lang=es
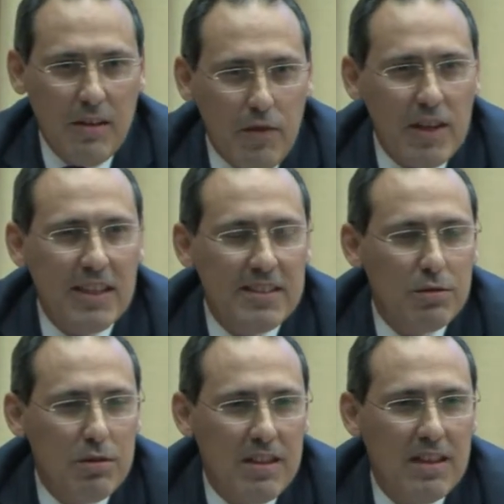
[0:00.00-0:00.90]
Fíjense
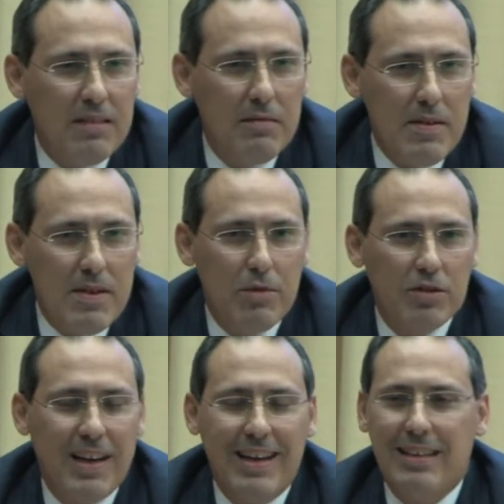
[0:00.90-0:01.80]
ustedes que
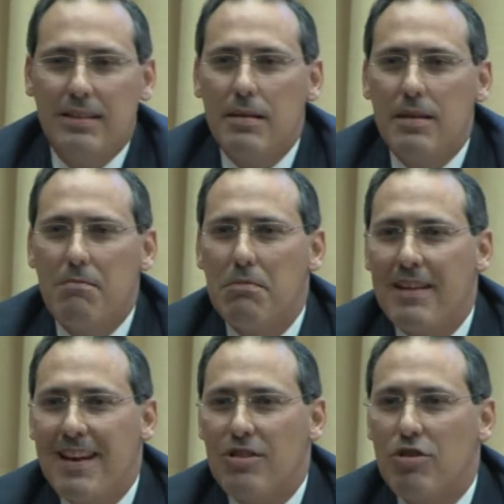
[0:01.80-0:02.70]
vivimos en
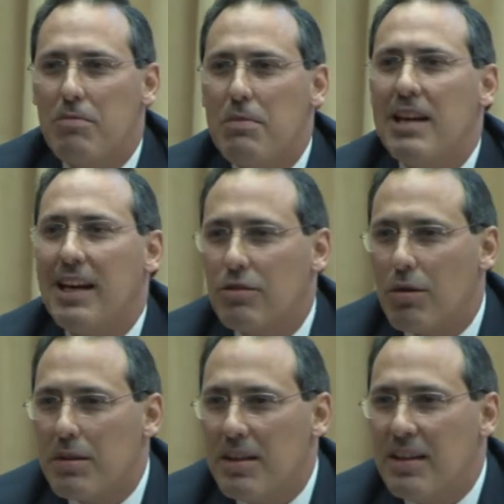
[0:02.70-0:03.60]
diciembre del año
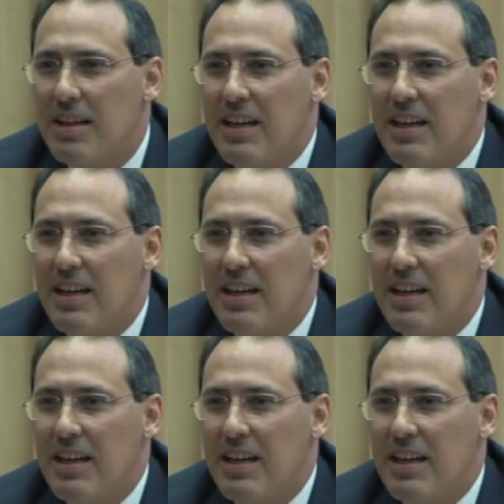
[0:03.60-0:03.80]
2014